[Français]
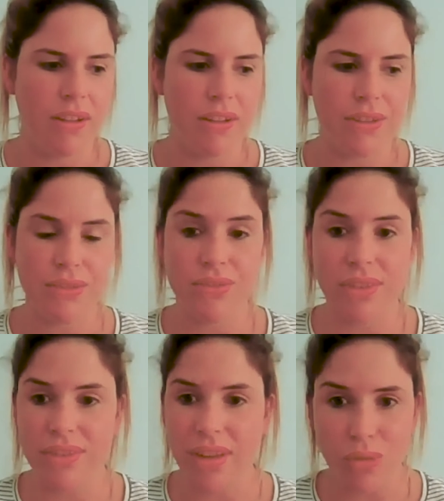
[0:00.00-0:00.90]
euh,
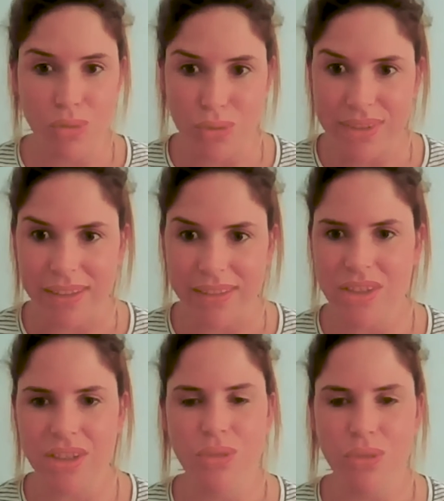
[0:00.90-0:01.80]
c'est un enjeu
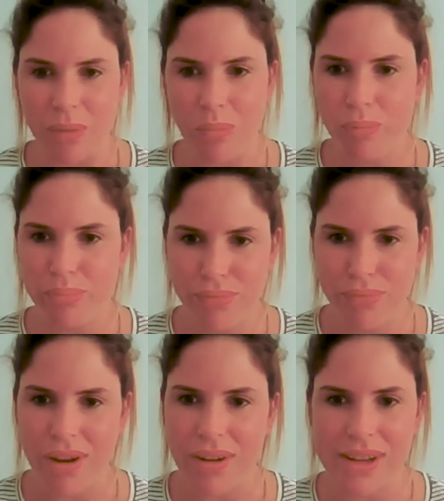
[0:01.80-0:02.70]
stratégique notamment
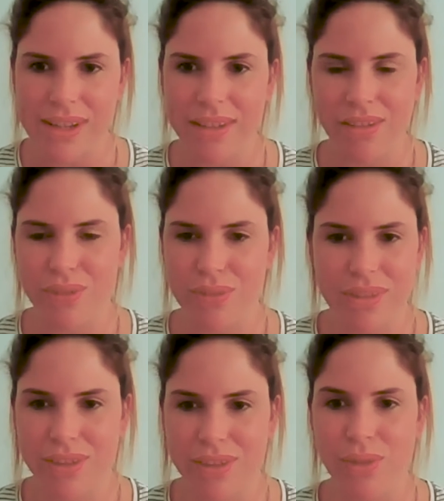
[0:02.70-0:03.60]
pour les, euh,
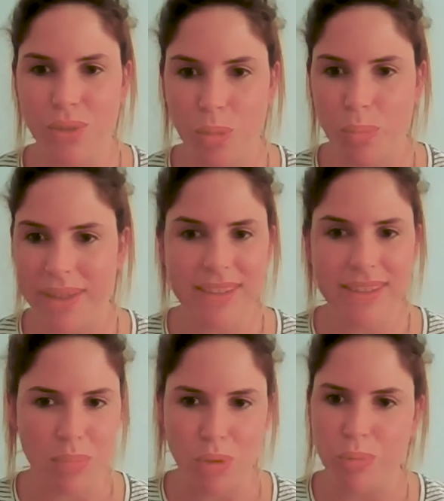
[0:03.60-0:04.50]
entreprises,
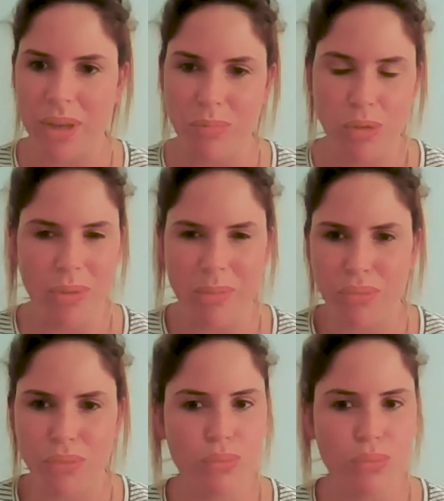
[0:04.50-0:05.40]
les entreprises, PME, mais
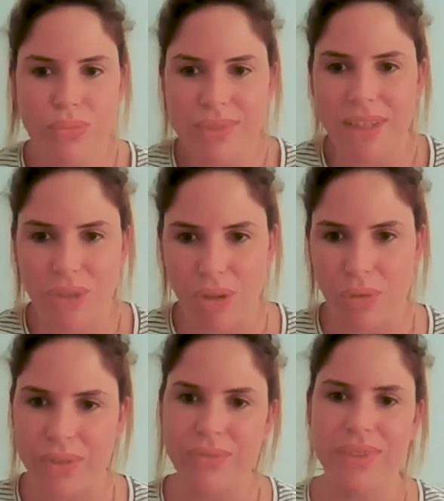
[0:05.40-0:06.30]
pour tout
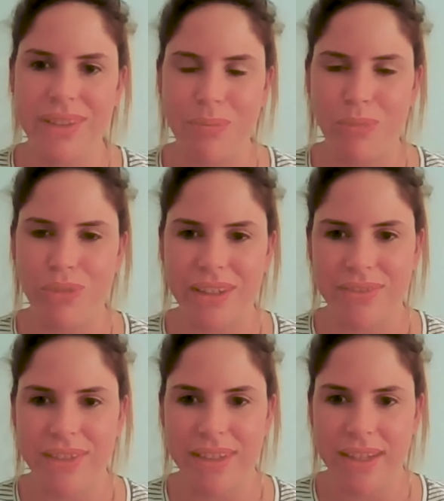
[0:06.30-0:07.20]
secteur en fait finalement
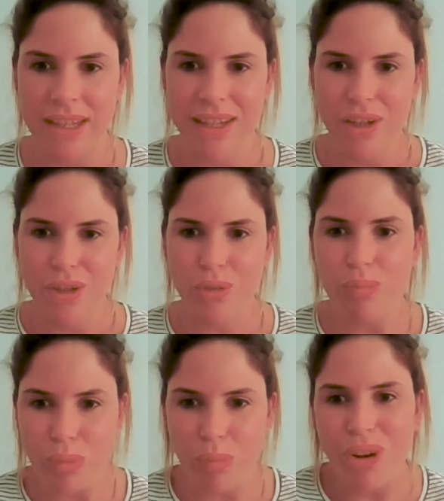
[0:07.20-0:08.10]
d'activité.
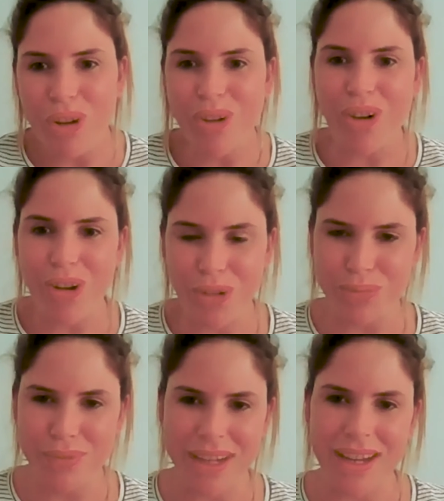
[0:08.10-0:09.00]
Donc pour moi, le rôle,
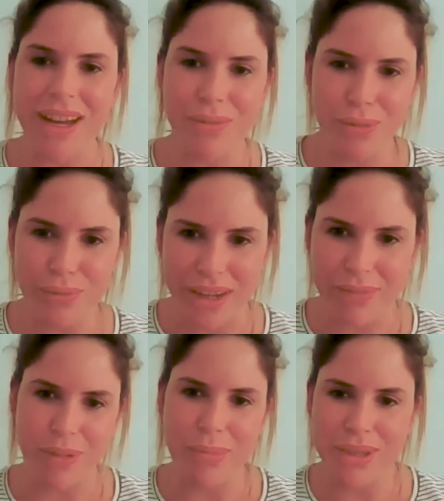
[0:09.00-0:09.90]
en tout cas avant de faire
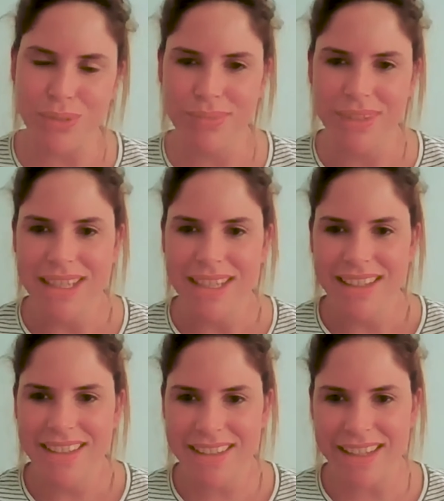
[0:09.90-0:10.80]
la formation
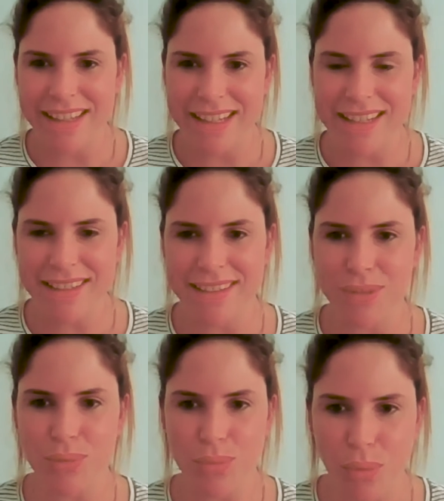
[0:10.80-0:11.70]
data Analyse,
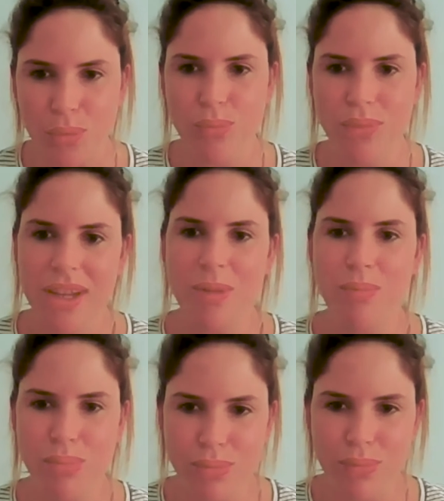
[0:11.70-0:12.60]
c'était surtout
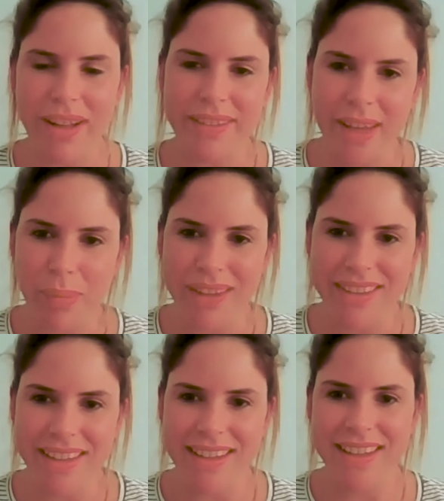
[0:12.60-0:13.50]
pouvoir
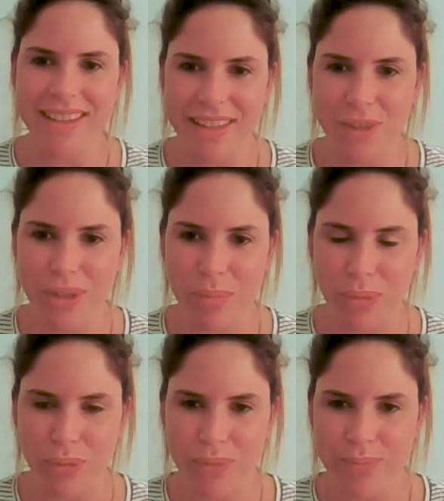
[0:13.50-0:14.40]
interpréter les données
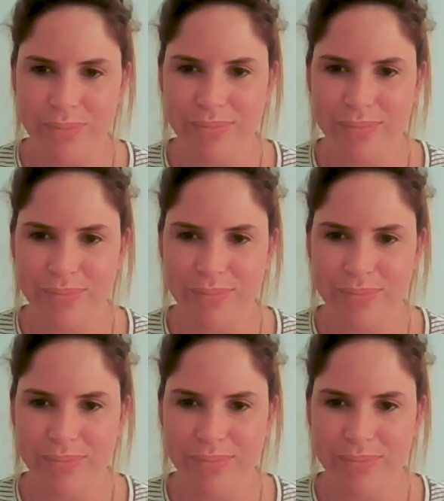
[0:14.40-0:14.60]
brutes.